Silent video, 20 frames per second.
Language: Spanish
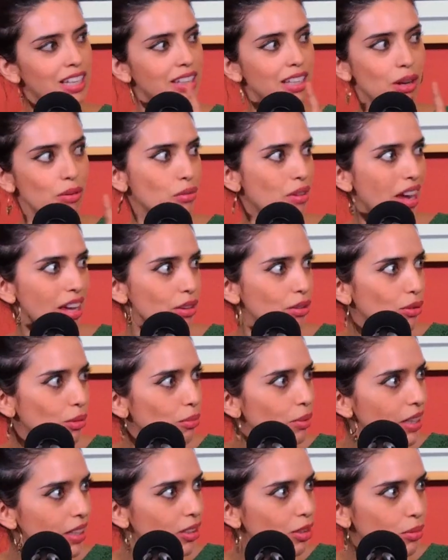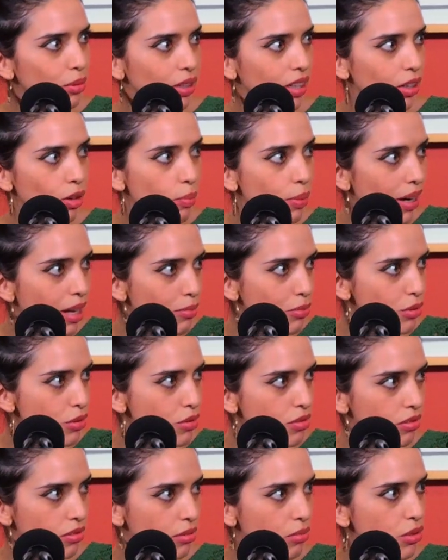de un año completo porque no
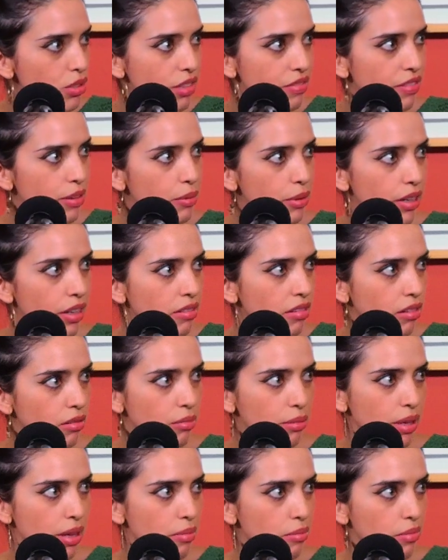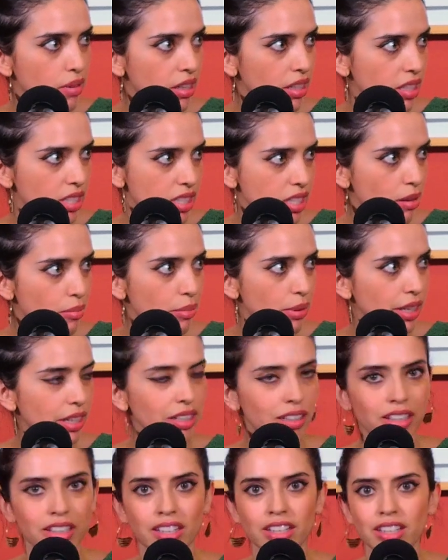paramos. Fuimos de febrero a noviembre,
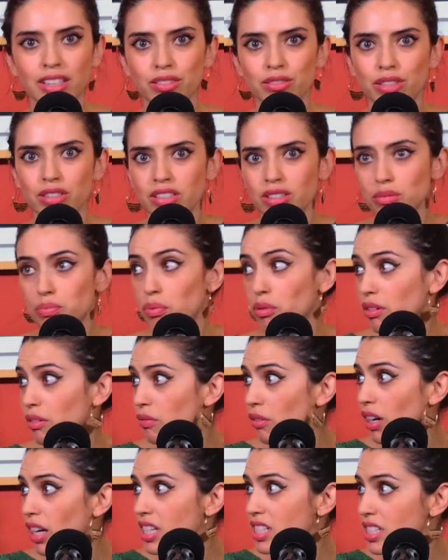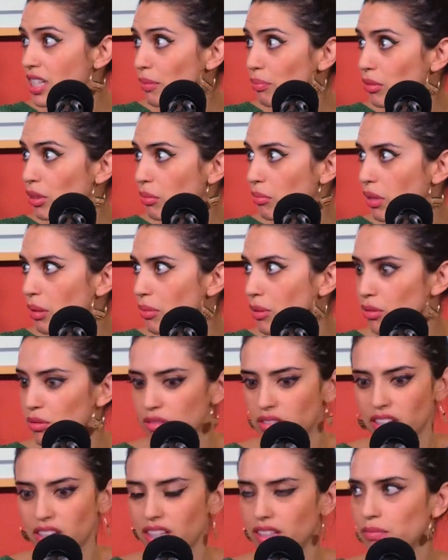diciembre. esa supongo que fue la séptima, a
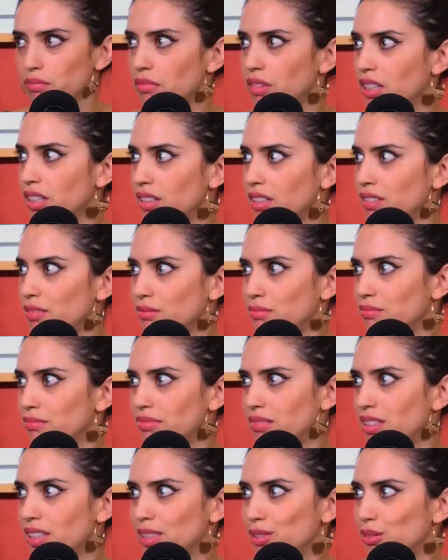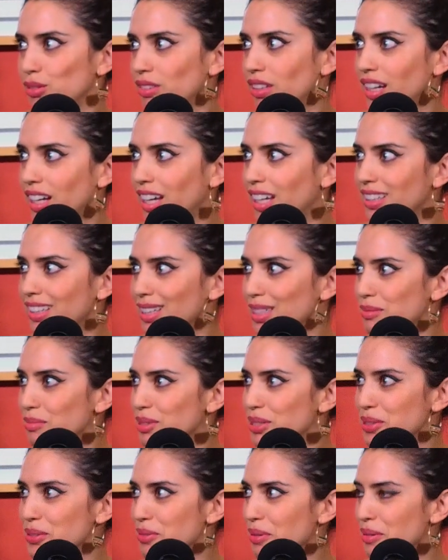menos que quieras contar cada tres
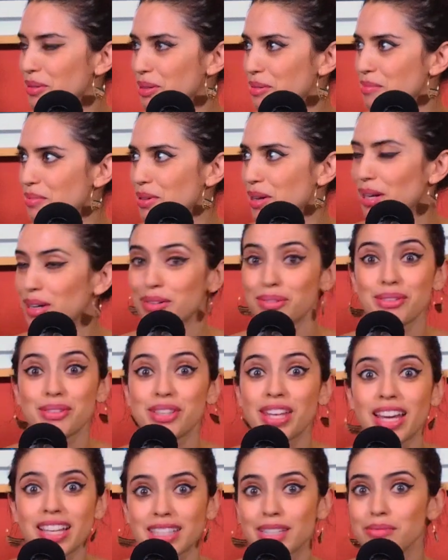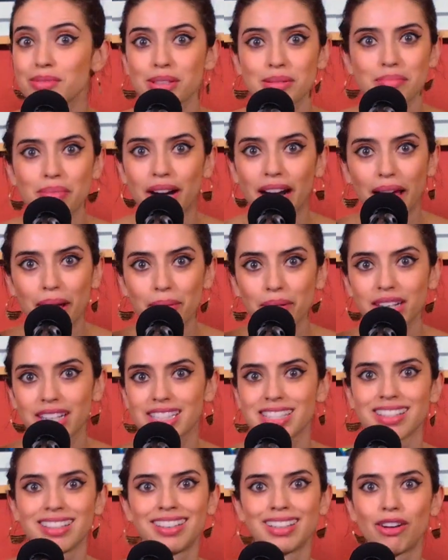meses con una temporada. No sé, estamos imparables, es